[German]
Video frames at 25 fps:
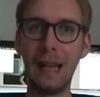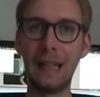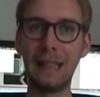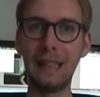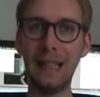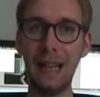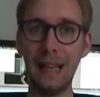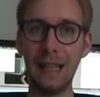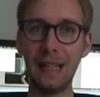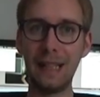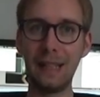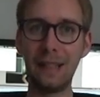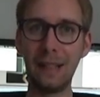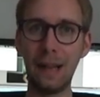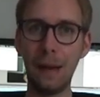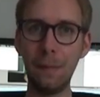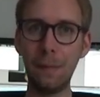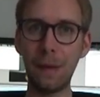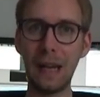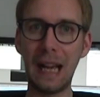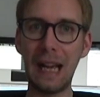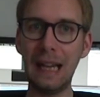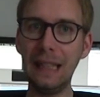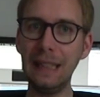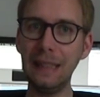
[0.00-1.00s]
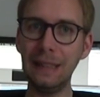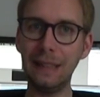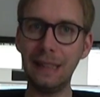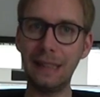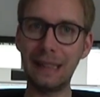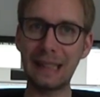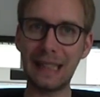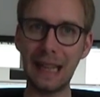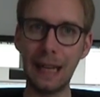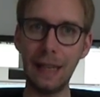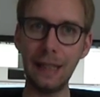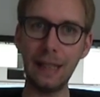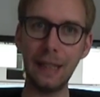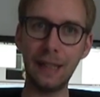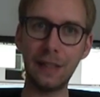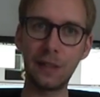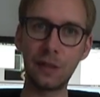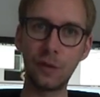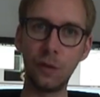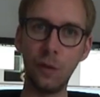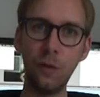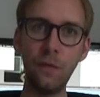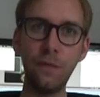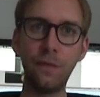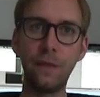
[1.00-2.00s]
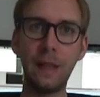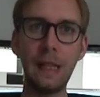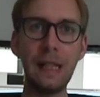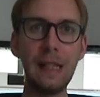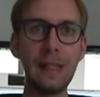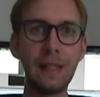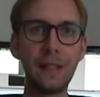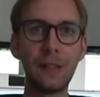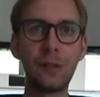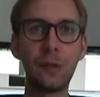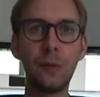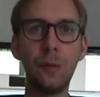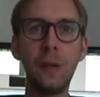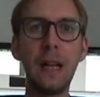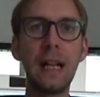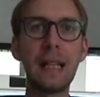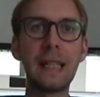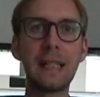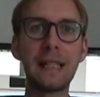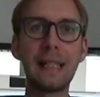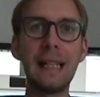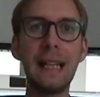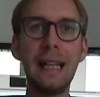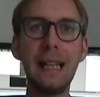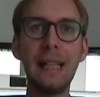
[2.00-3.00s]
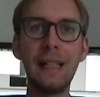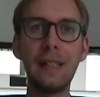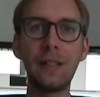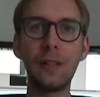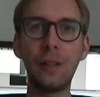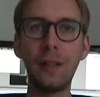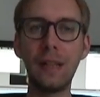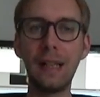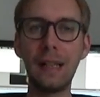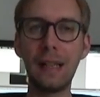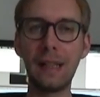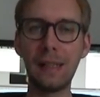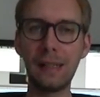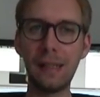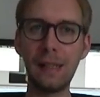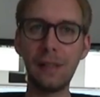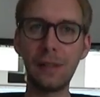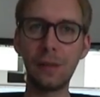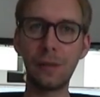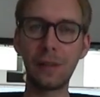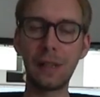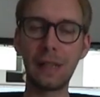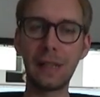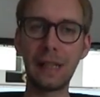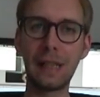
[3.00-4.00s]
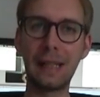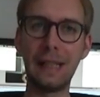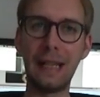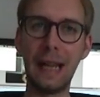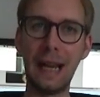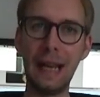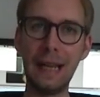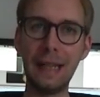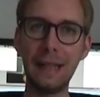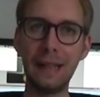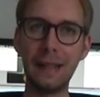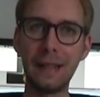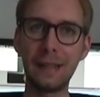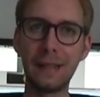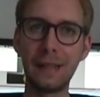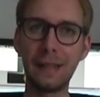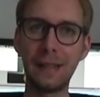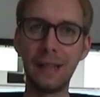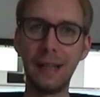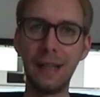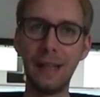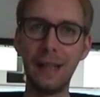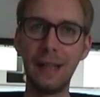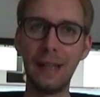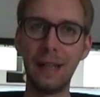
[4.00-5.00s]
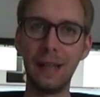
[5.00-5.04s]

Ja, ich habe eigentlich gar nicht so viel zu erzählen, sondern es ist so ein kleines